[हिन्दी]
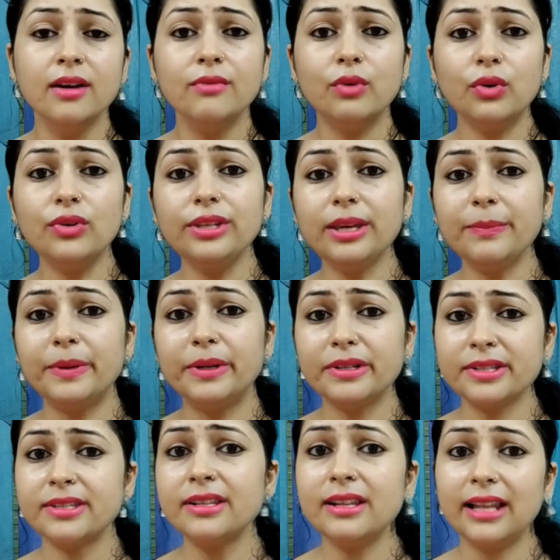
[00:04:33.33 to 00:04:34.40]
वो उनकी
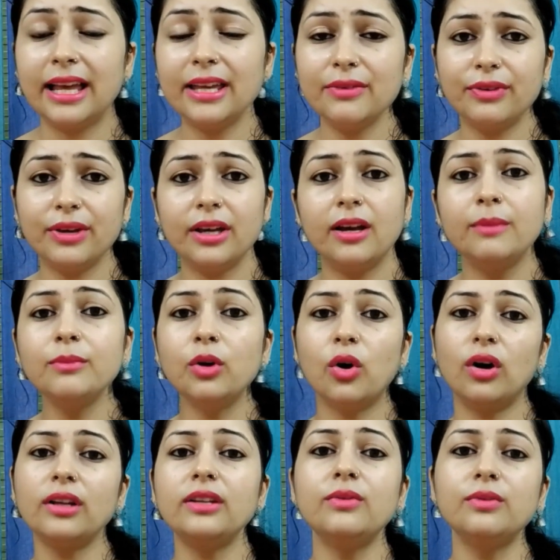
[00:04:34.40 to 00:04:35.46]
पर्सनल लाइफ है हम
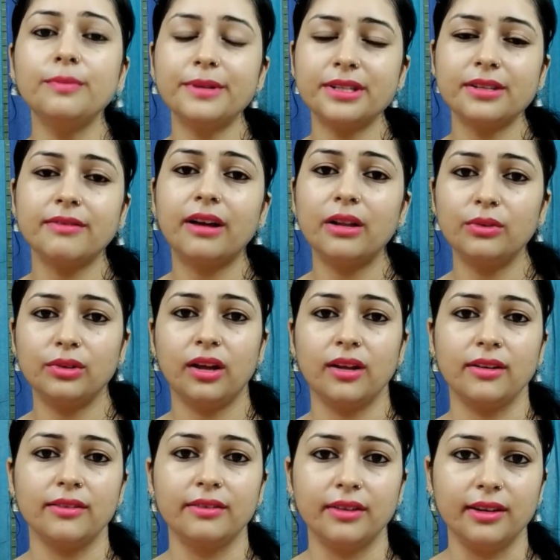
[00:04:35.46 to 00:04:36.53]
कौन है उन पर सवाल
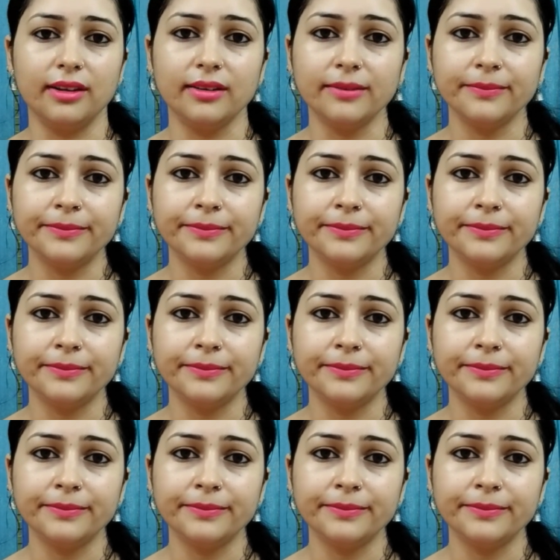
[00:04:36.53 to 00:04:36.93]
उठाने वाले